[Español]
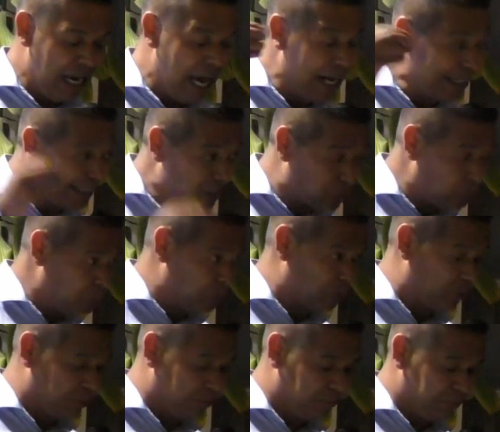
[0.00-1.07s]
a
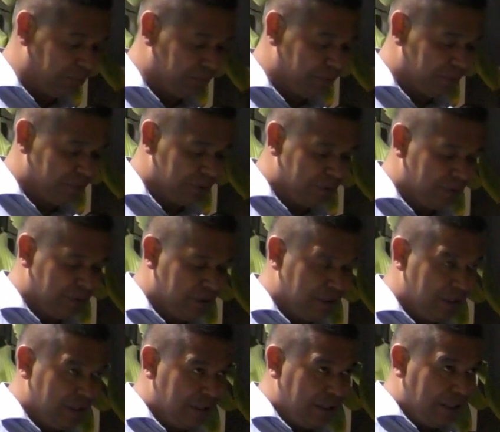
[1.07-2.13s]
Jesús.
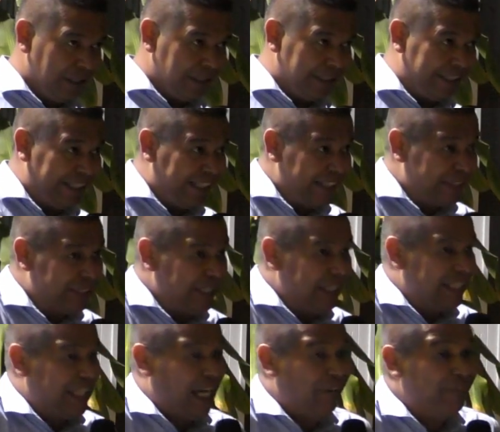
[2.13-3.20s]
Quiere decir
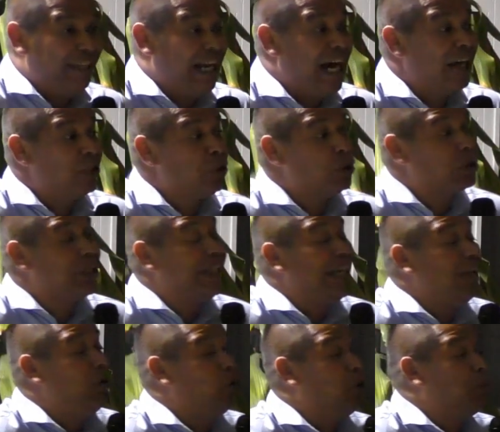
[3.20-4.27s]
que había algo
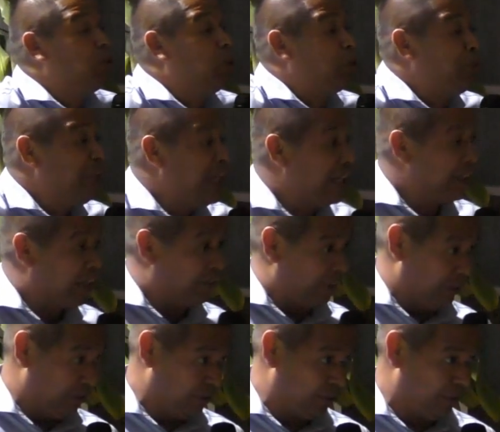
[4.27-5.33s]
que lo movía allá
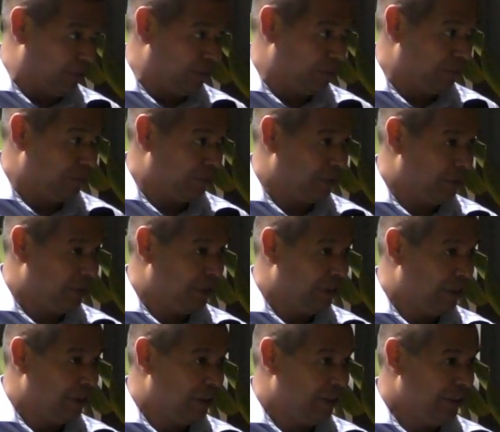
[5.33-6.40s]
adentro.
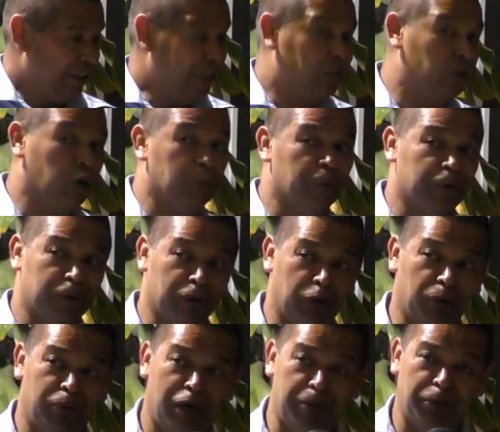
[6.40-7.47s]
¿Y cómo
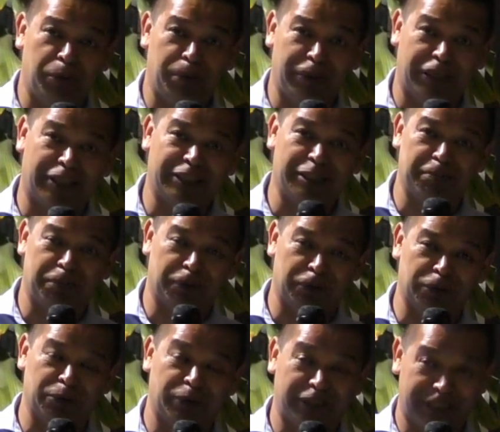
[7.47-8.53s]
no va a mover de
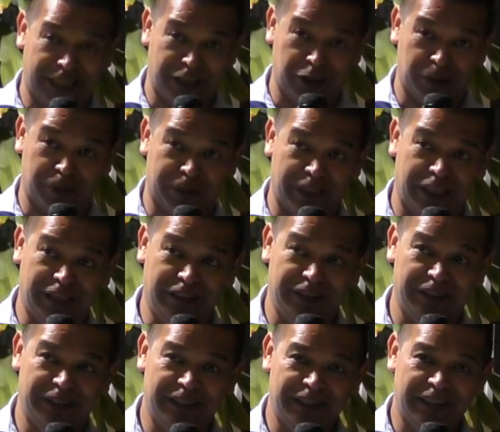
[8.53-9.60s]
pronto aquello, verdad?
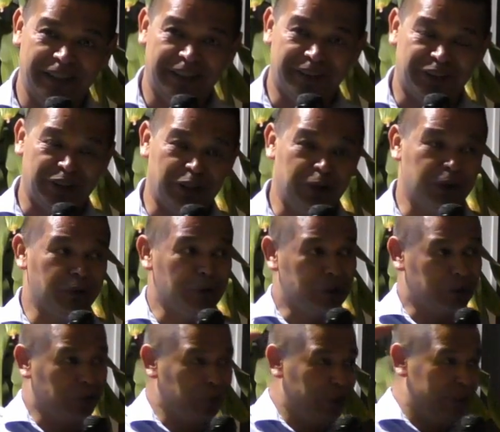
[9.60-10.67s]
Si uno
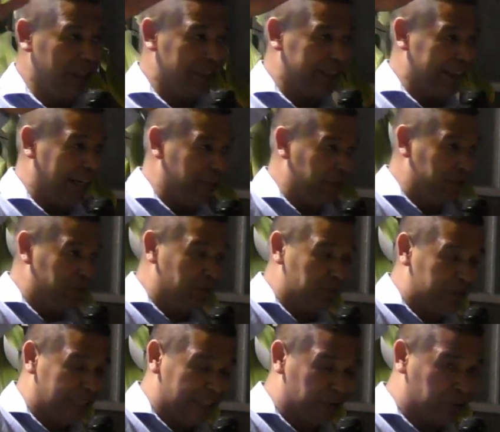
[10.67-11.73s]
escucha que hay un
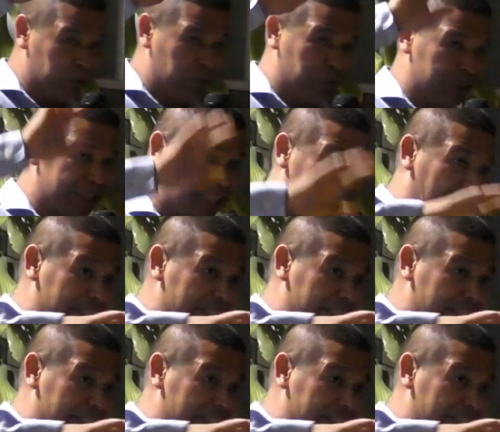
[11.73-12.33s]
Jesús que